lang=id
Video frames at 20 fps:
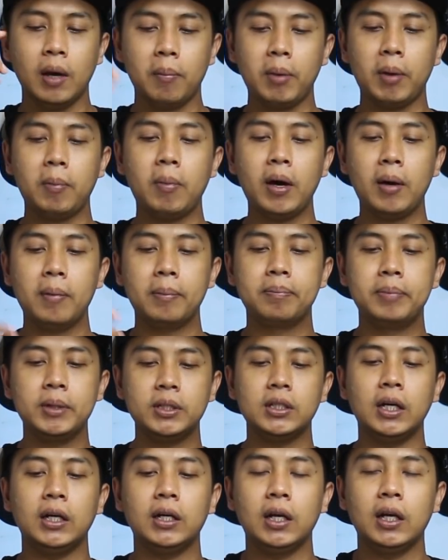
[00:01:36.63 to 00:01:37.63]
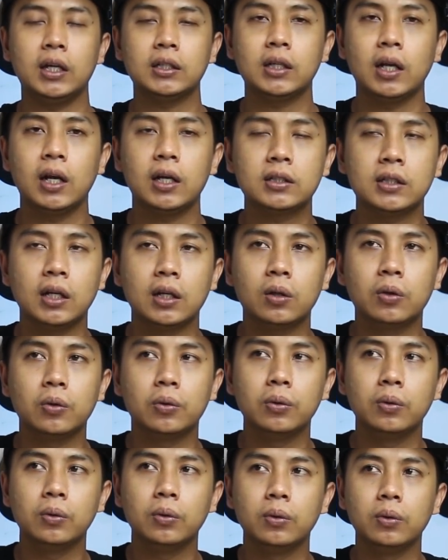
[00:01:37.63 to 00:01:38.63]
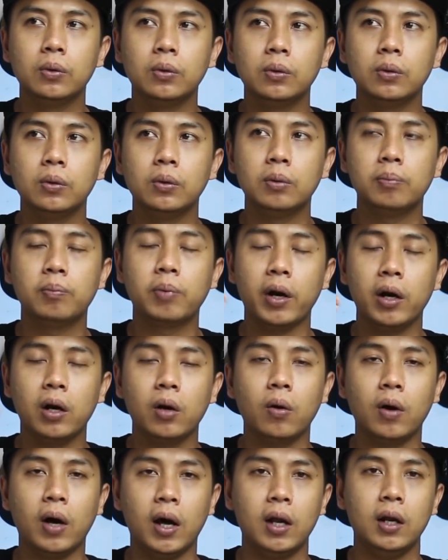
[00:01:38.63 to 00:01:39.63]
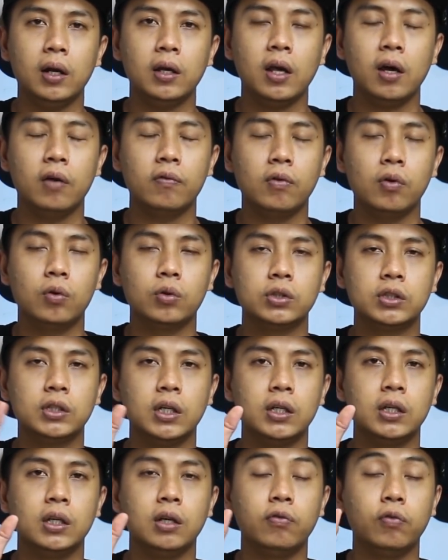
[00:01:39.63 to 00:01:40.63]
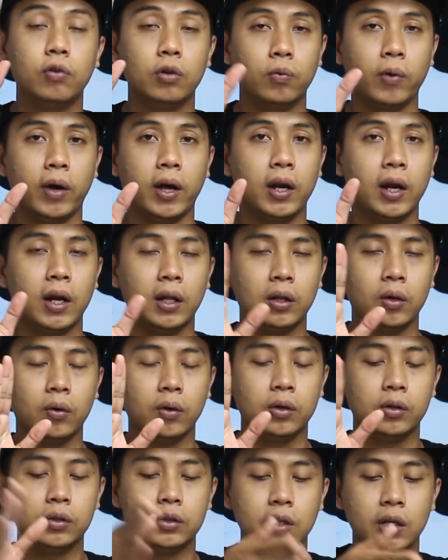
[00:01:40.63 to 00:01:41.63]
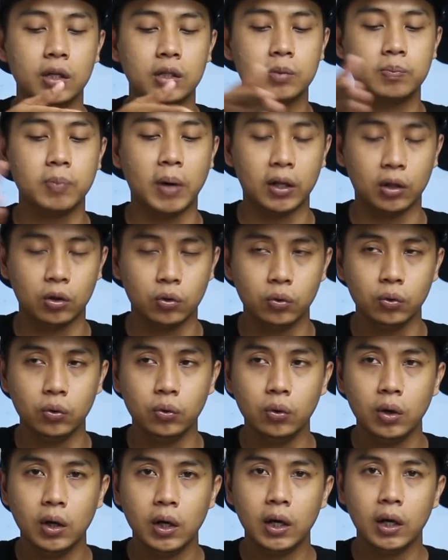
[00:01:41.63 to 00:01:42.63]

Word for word: Memang Bis adalah salah satu brand lokal yang fokusnya di footwear atau industri sepatu